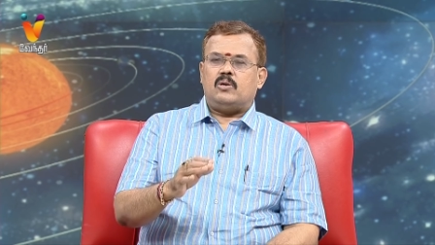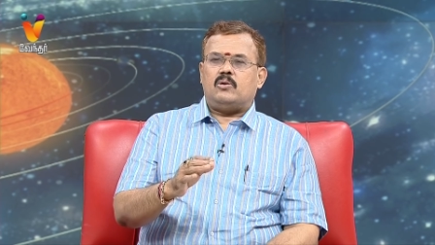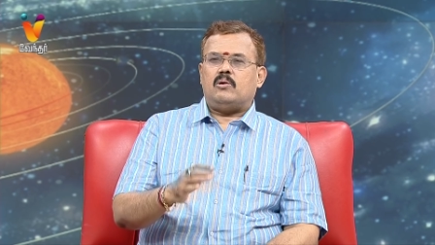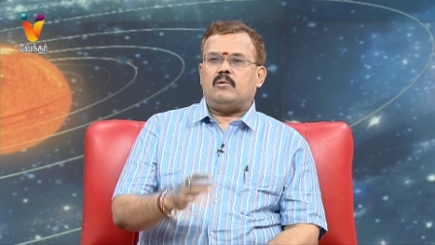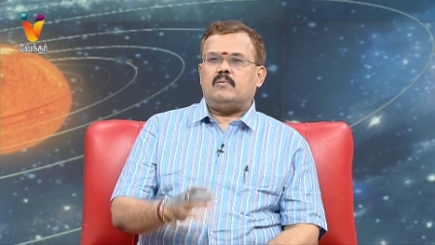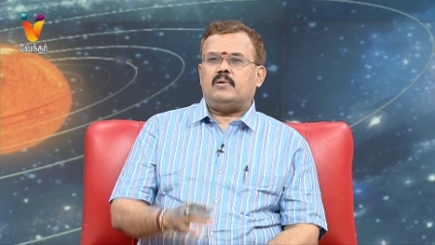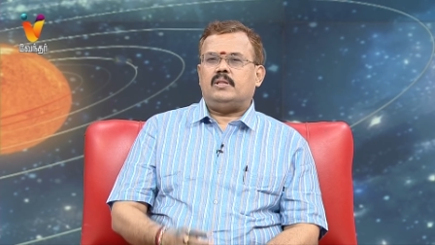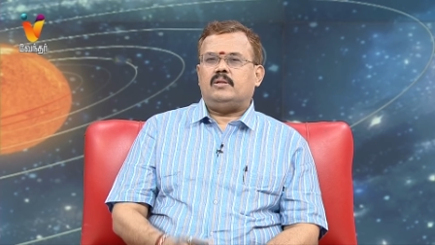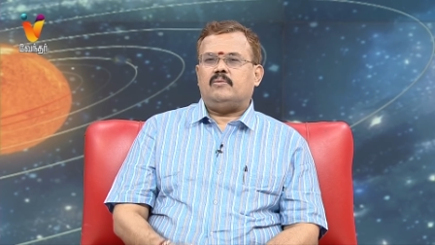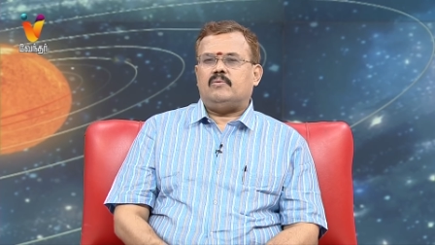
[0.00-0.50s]

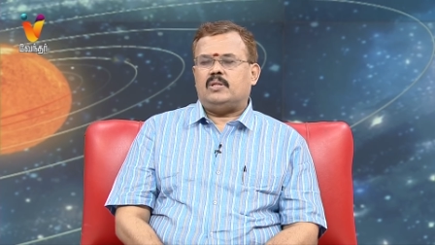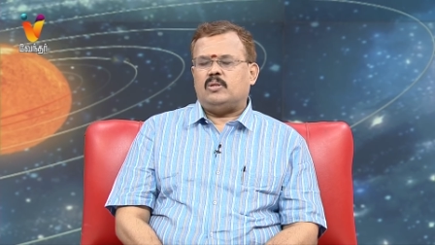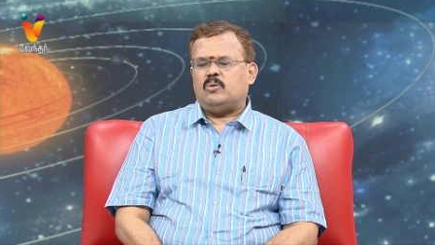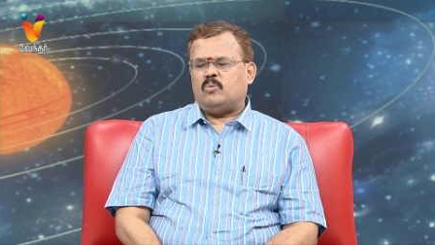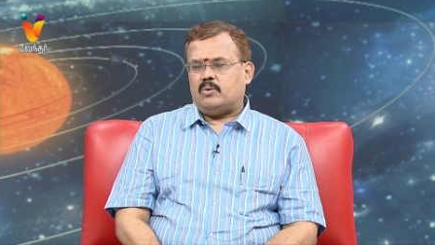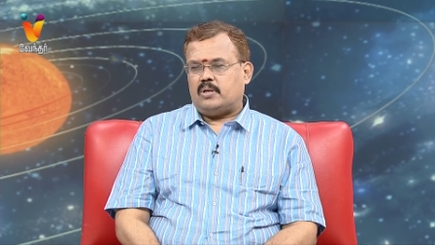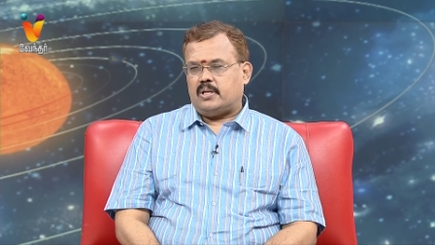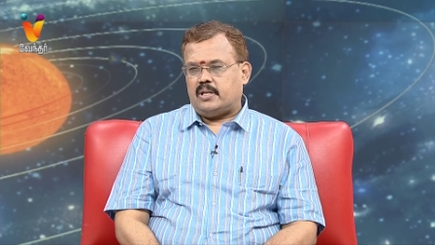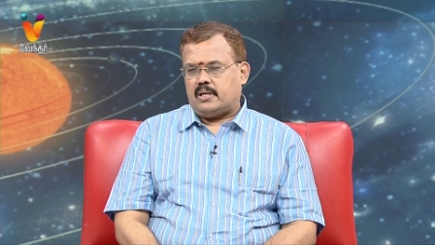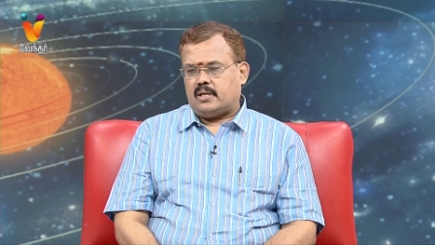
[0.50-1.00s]
மனுக்கள் வந்து வந்து
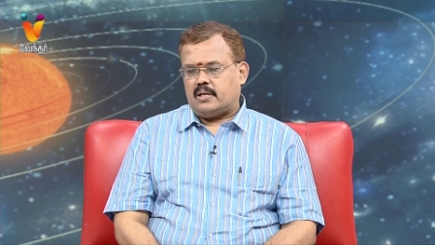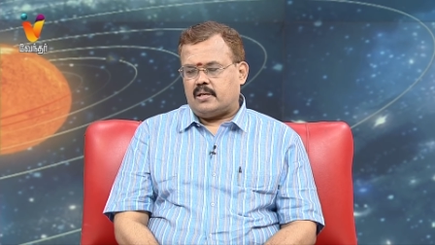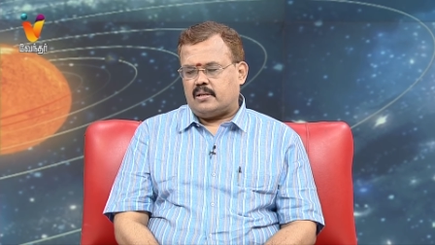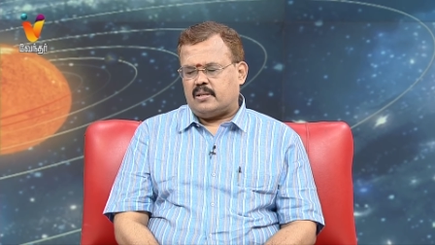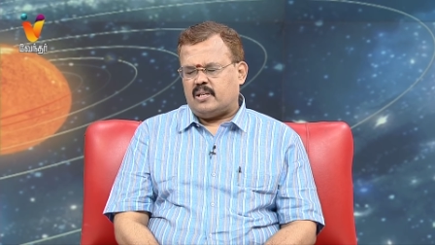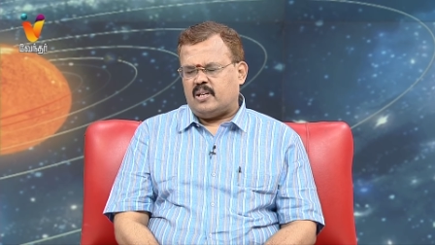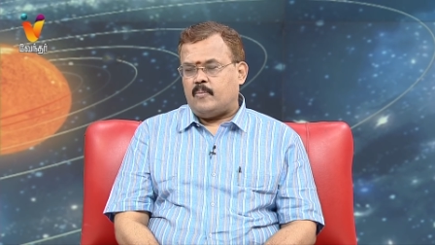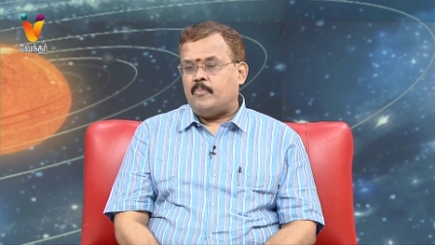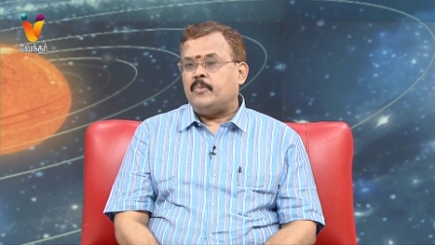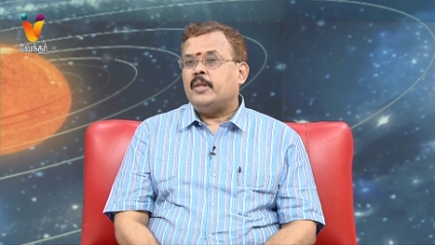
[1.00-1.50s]

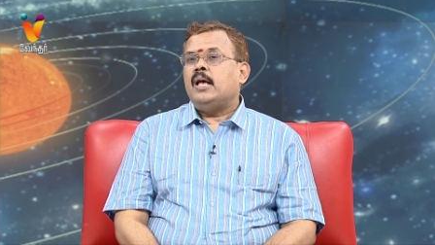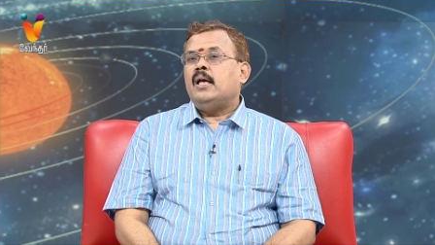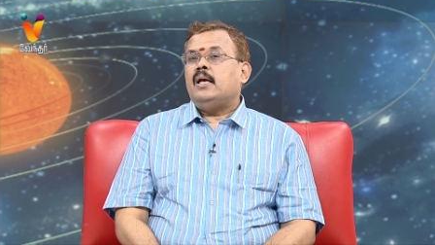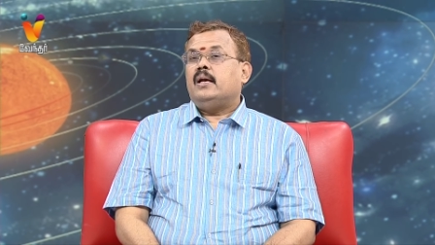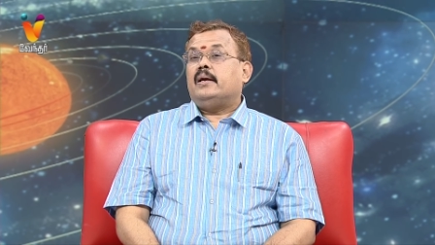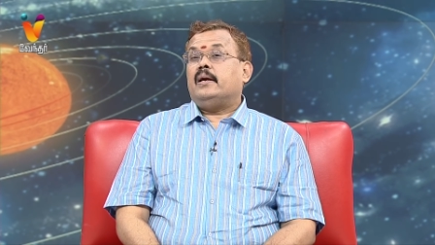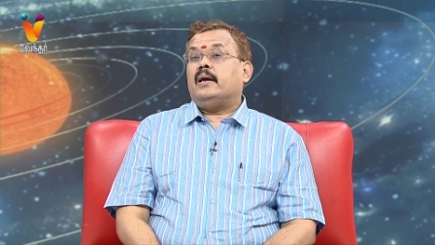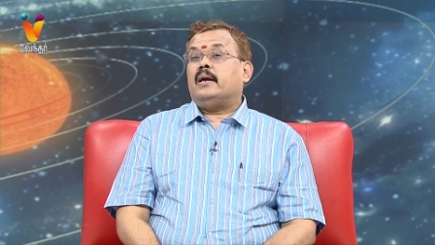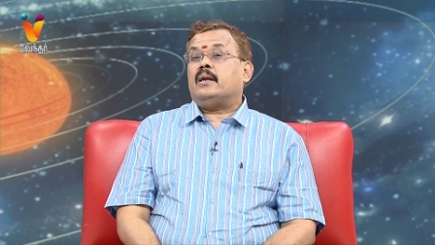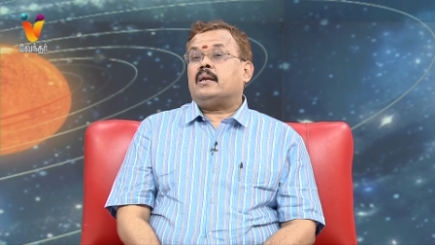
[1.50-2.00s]
கொண்டிருக்கிறது
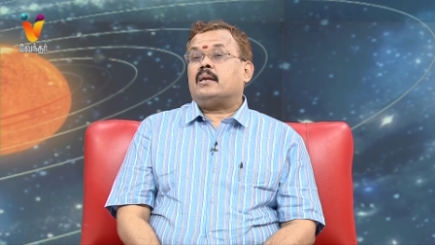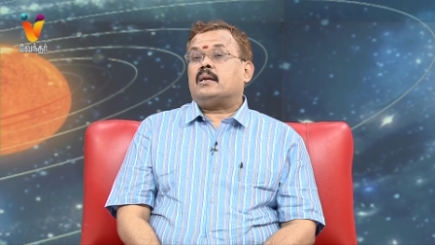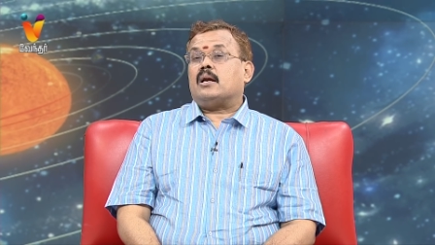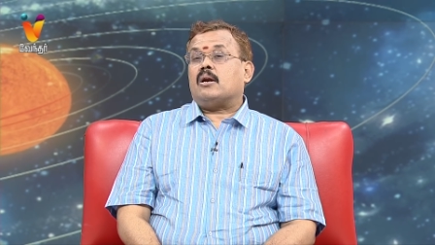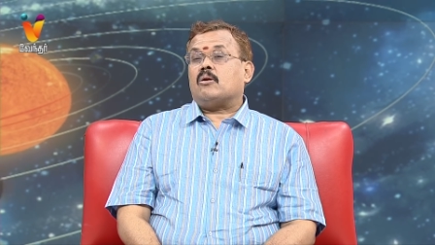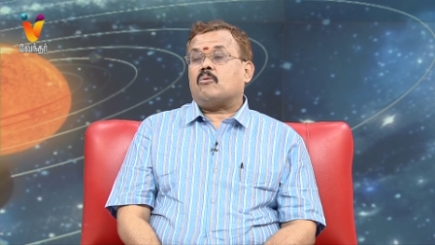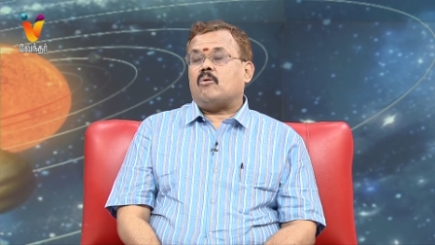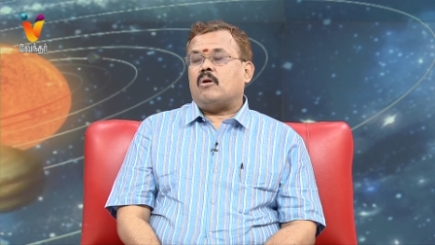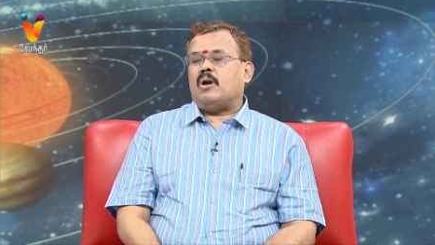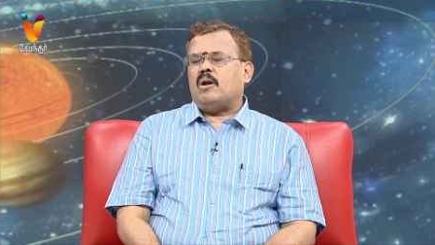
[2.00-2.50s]

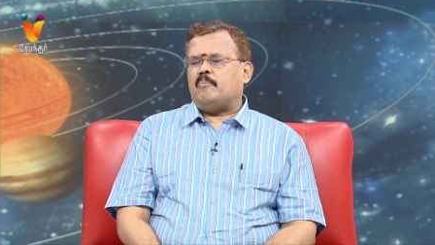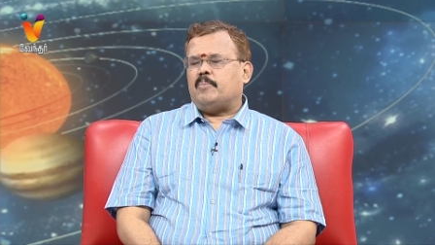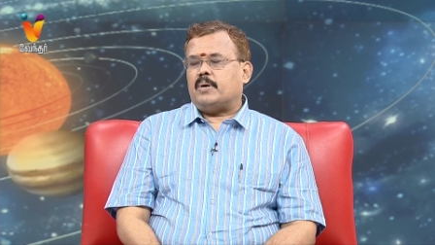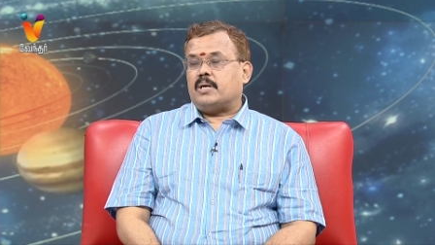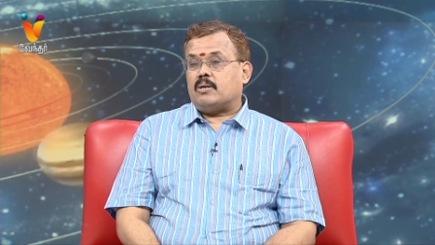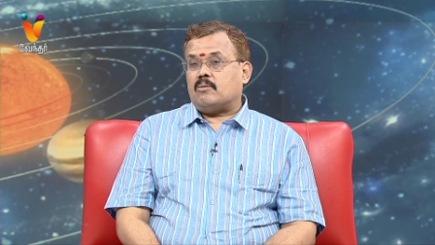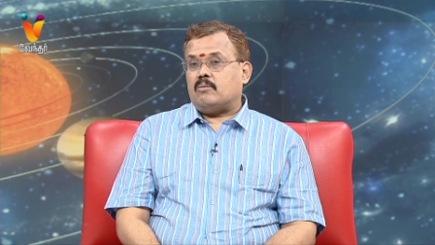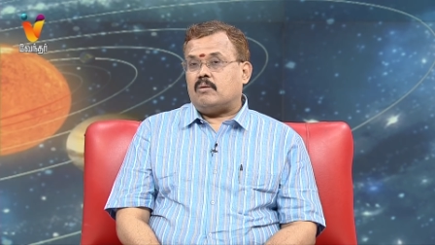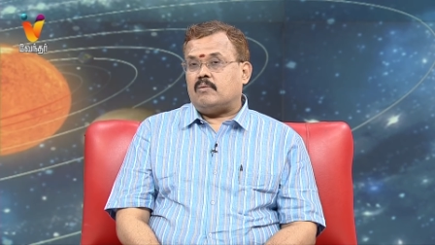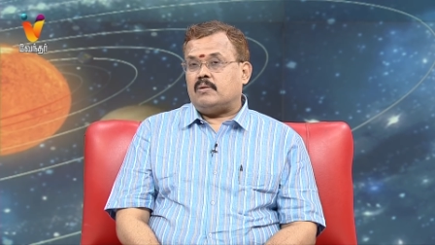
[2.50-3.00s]
ஏனென்றால்
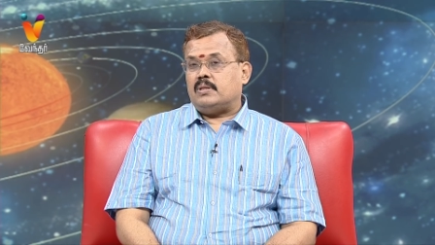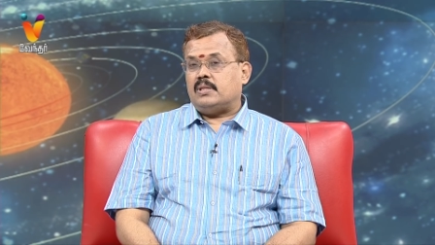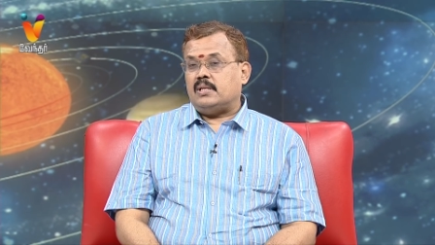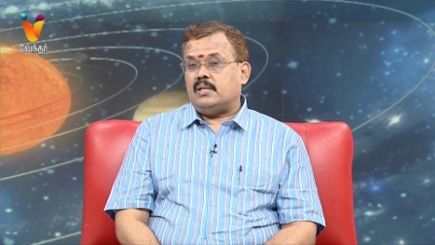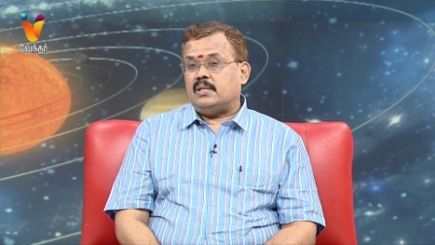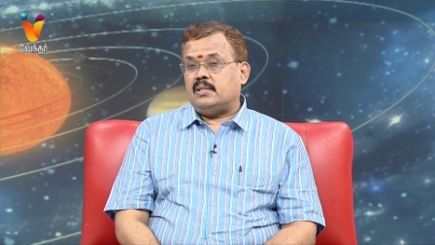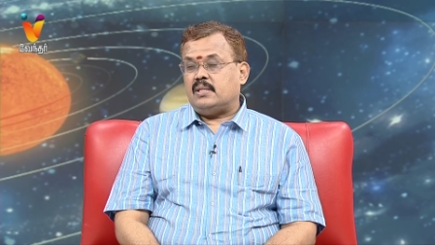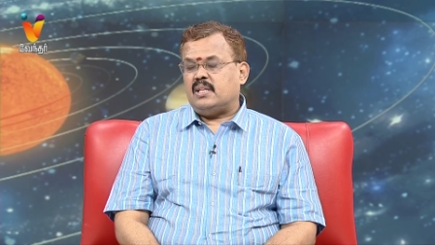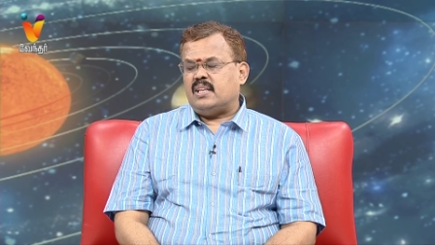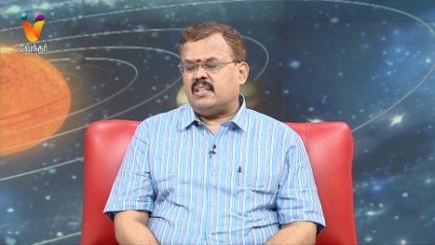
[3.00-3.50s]
கொல்லப்பட்டவர் வந்து
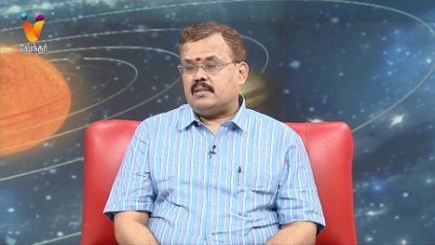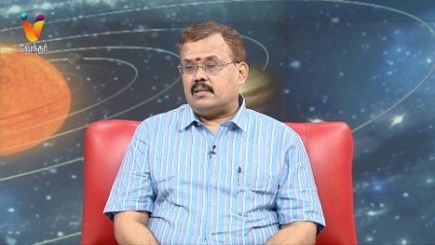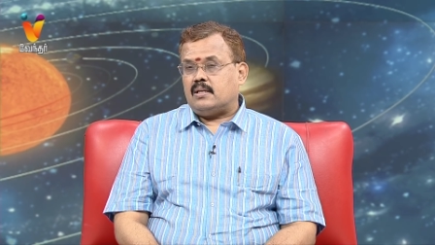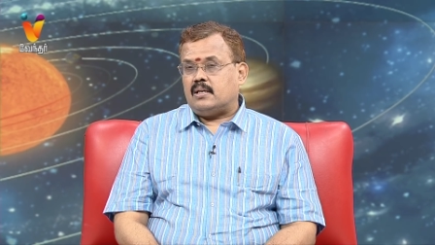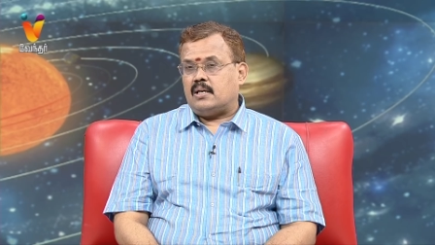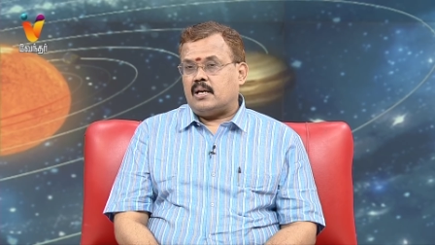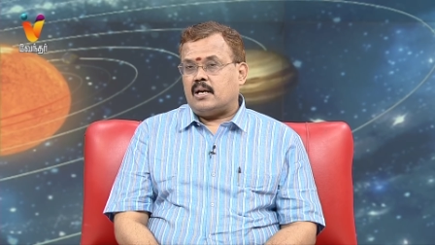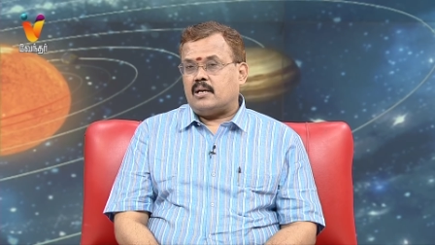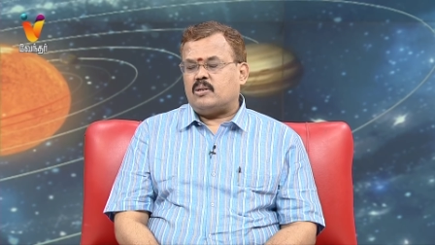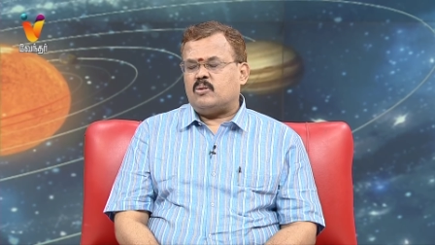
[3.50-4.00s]
இந்திய
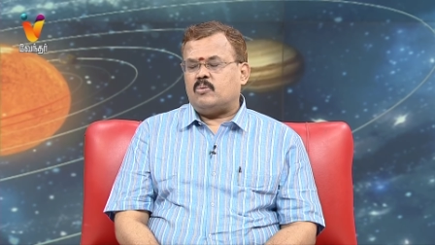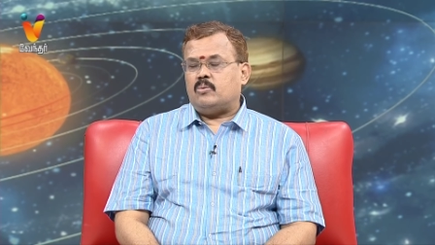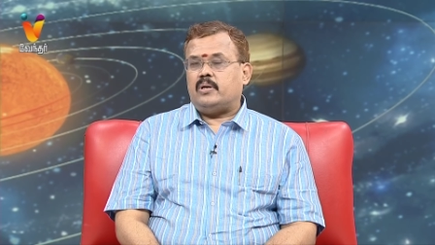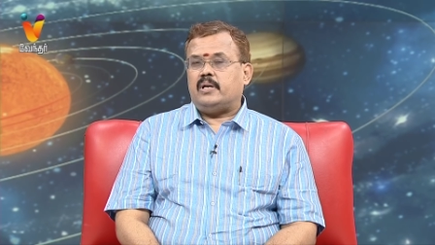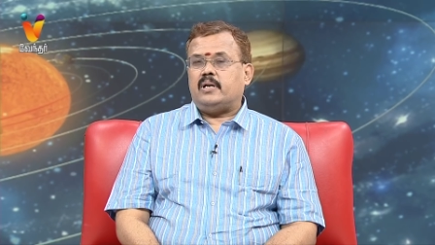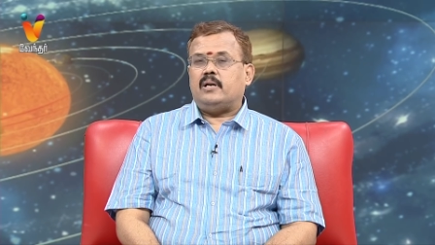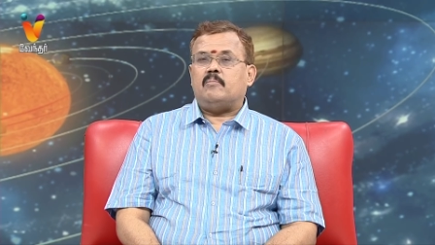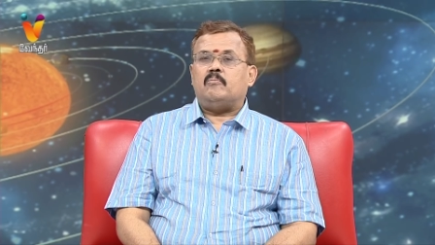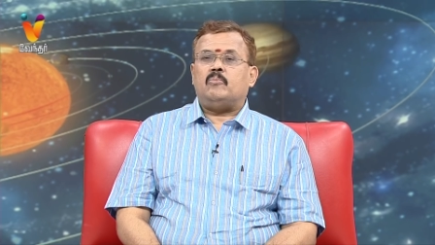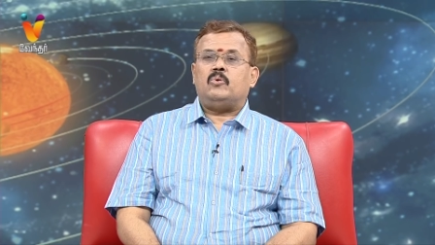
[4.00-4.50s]

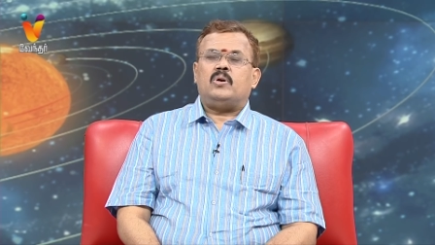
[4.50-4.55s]
திருநாட்டினுடைய